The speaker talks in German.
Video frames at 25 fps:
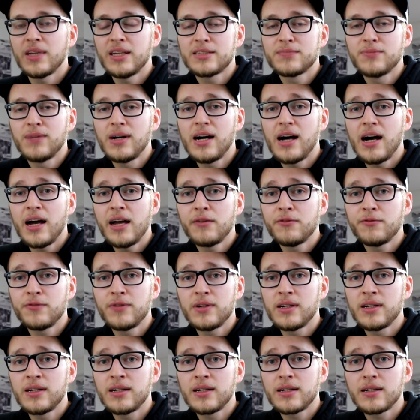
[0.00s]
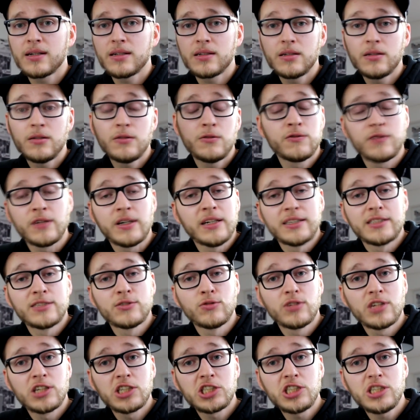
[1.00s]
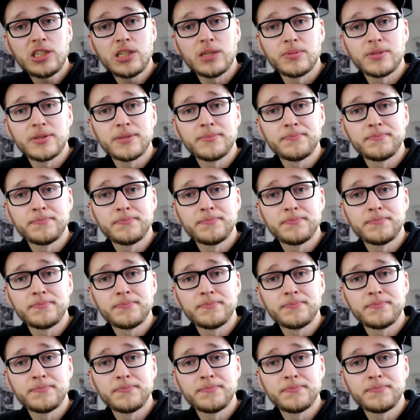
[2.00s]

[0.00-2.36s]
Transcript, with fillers: es war einfach, friss oder stirb.